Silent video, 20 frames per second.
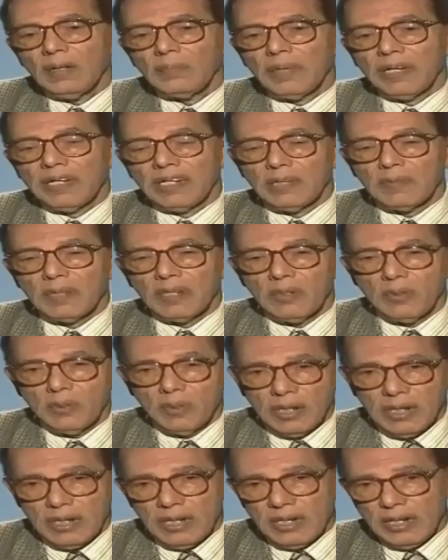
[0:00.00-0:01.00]
بينما
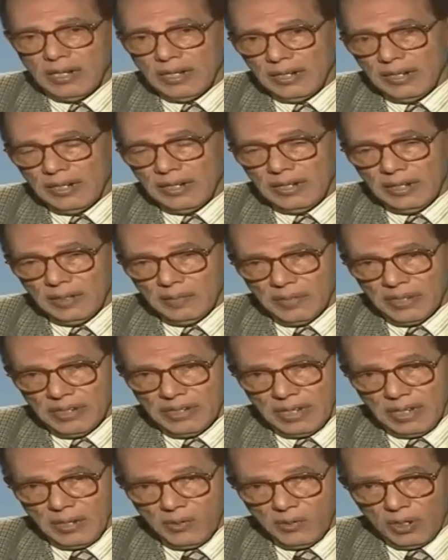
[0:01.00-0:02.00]
اللغة
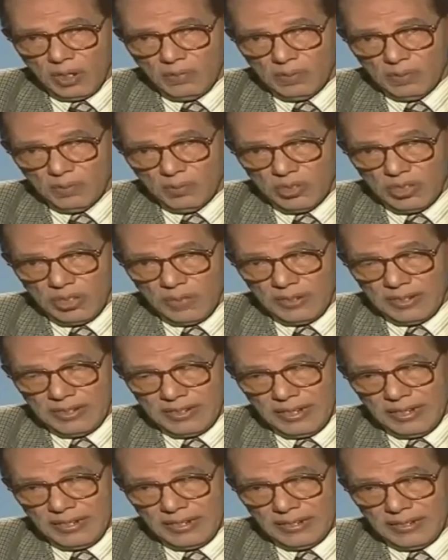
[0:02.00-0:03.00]
العبرية هي لغة من المستوى
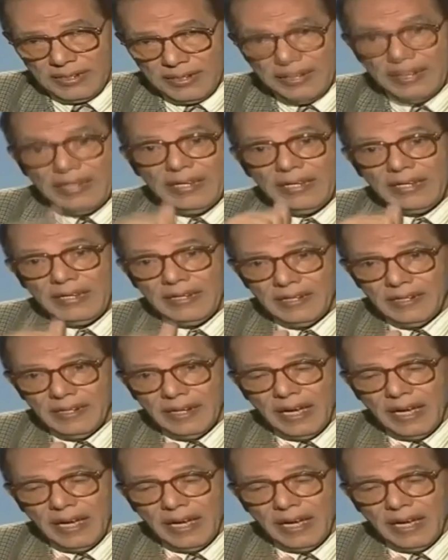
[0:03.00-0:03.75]
الثالث ليه؟